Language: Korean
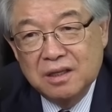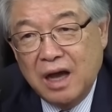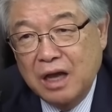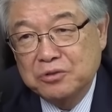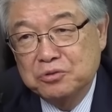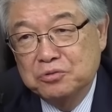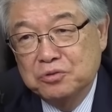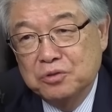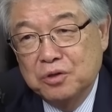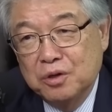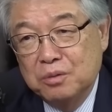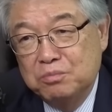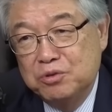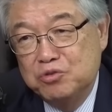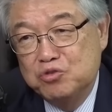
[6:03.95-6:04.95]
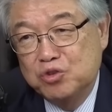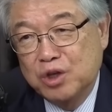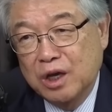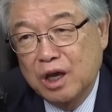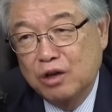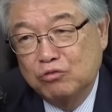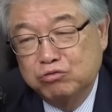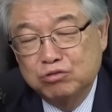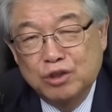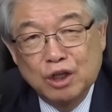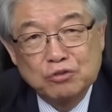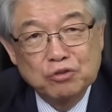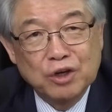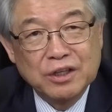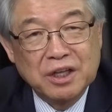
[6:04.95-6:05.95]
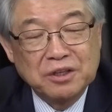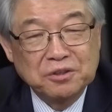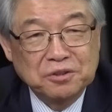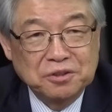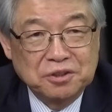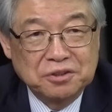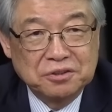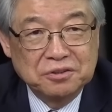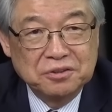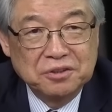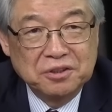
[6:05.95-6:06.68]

아주 민주당의 구세주가 되는 것이죠.